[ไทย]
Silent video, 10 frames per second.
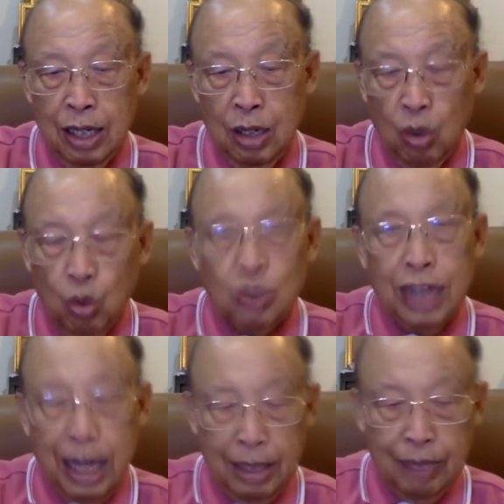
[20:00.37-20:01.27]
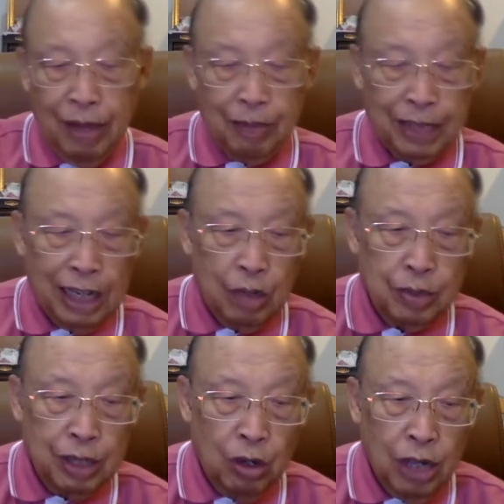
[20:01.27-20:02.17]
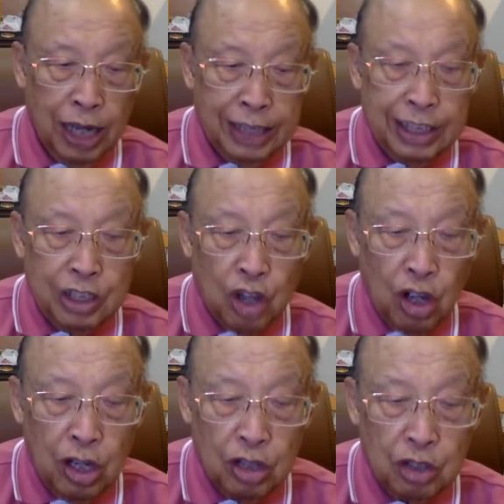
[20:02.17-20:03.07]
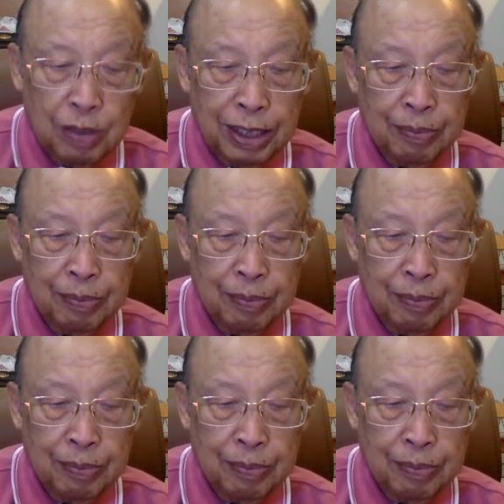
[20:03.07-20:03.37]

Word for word: ผู้จักนำพระไทยของพระเจ้า อันที่สองเขาสิเบิง